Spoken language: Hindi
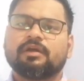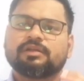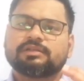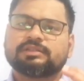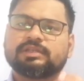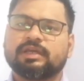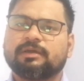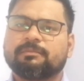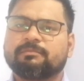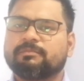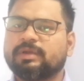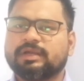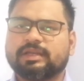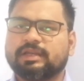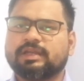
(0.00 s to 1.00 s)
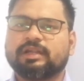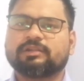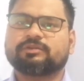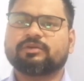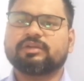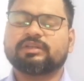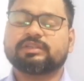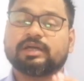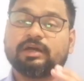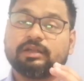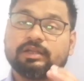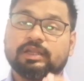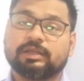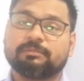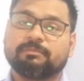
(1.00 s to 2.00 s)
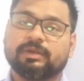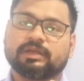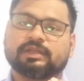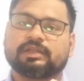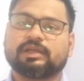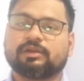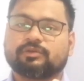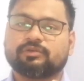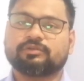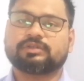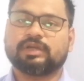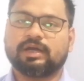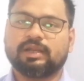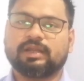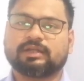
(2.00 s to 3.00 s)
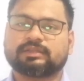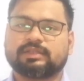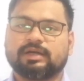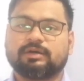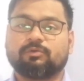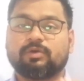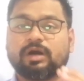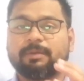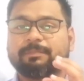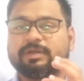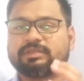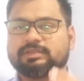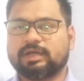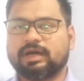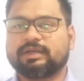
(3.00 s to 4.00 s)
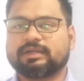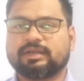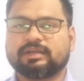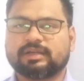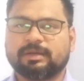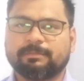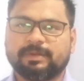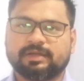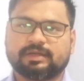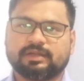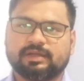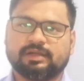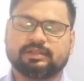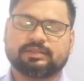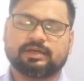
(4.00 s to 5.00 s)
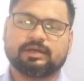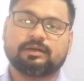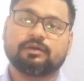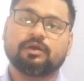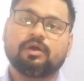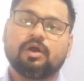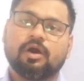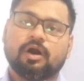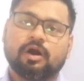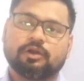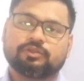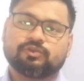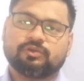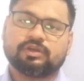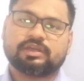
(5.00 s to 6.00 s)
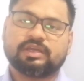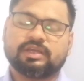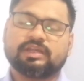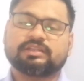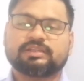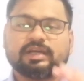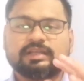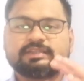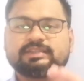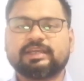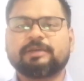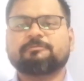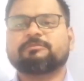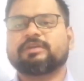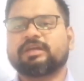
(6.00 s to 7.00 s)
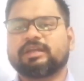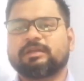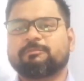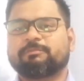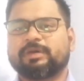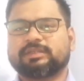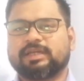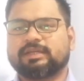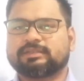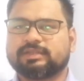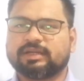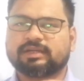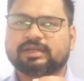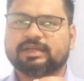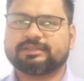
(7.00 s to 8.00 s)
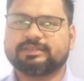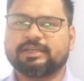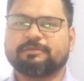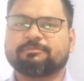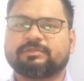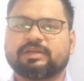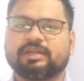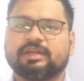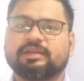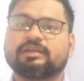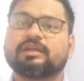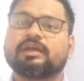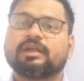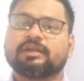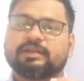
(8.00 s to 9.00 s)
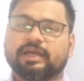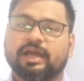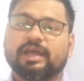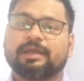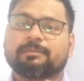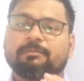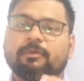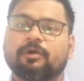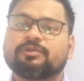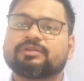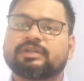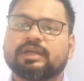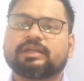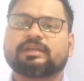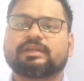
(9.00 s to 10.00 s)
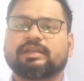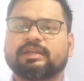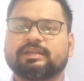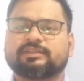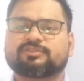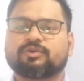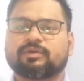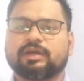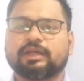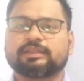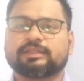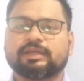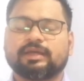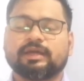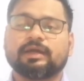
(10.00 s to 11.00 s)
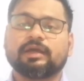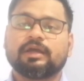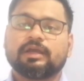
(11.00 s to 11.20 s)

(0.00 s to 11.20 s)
सेम मटेरियल तो नहीं था लेकिन मटेरियल कुछ अलग था वहाँ पे चार टन का मटेरियल था और जो ये किरेन था सेम किरेन पचास टन का सेम किरेन टायर माउंटेड किरेन इसको कहते हैं